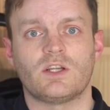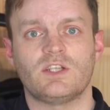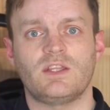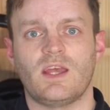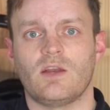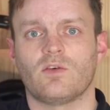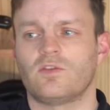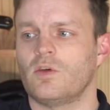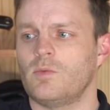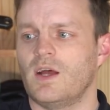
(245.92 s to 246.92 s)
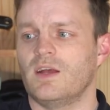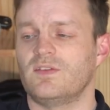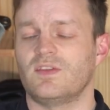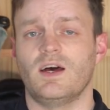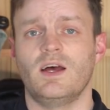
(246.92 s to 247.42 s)
lingette, elle ressemble à
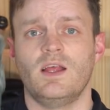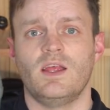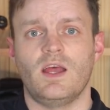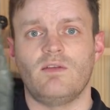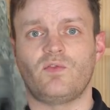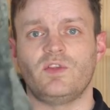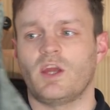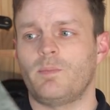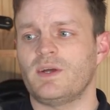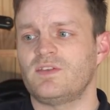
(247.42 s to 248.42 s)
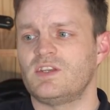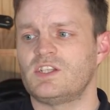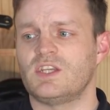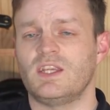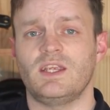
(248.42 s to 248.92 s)
ça, elle va finir par
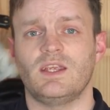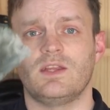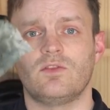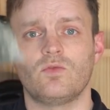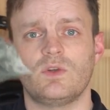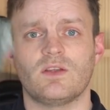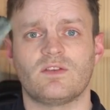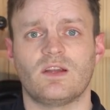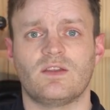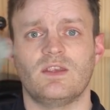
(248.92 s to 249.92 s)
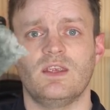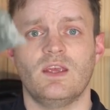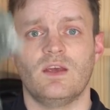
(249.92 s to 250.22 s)
sécher, et toute la saleté